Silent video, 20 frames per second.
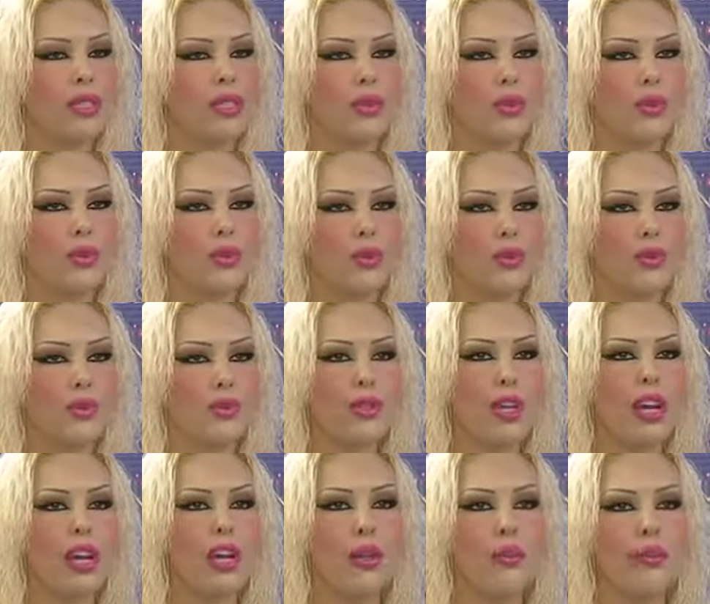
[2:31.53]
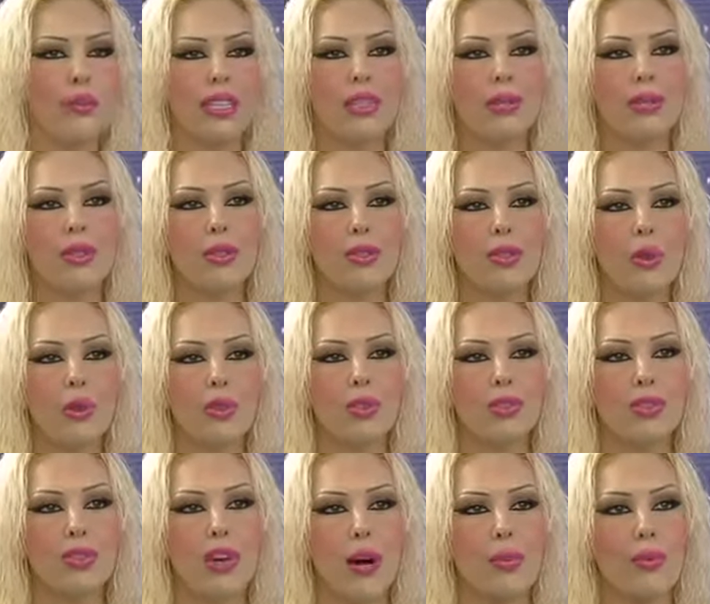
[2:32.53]
da okuyoruz birebir çok
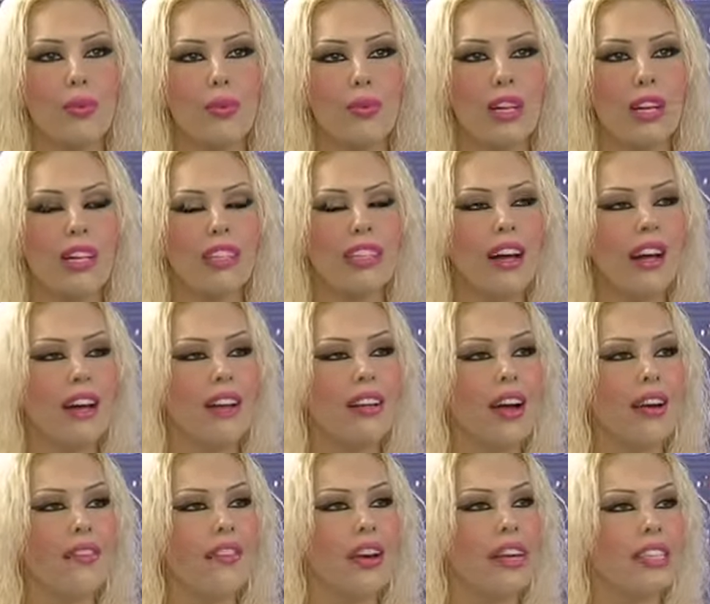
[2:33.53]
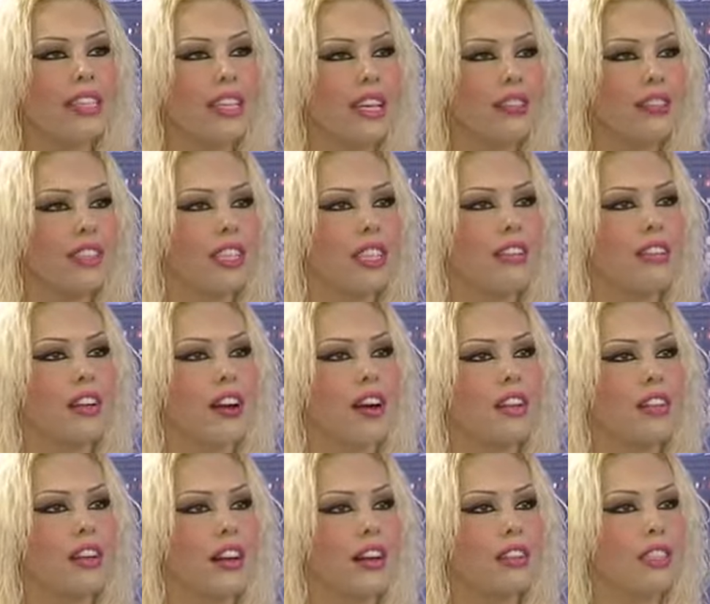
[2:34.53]
mutabık olan yerler var. Sevgiye
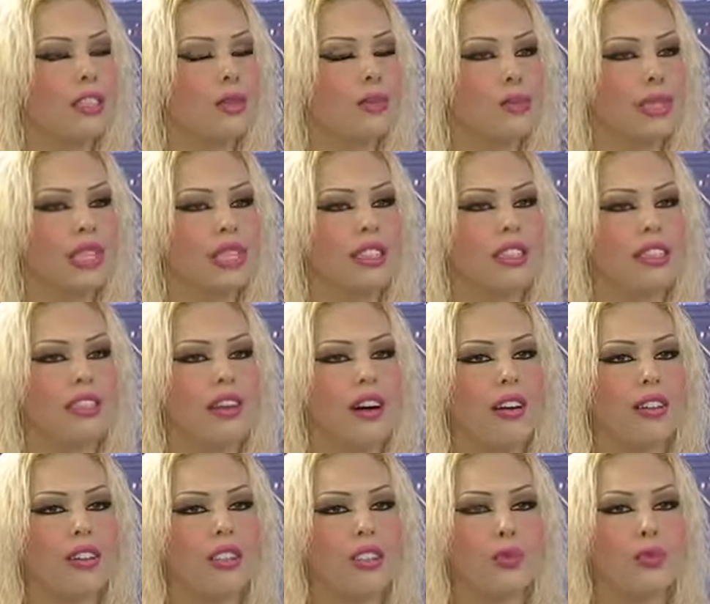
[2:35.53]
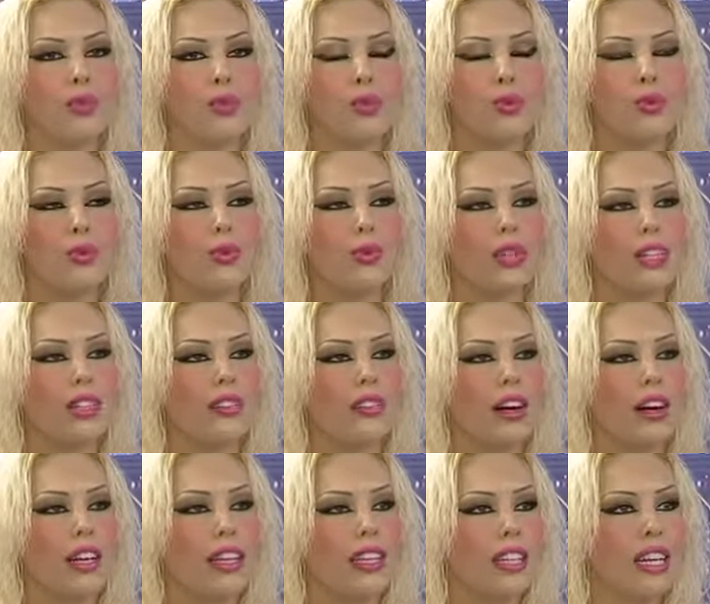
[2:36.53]
dair, Allah'ın birliğine, Allah'ın büyüklüğüne dair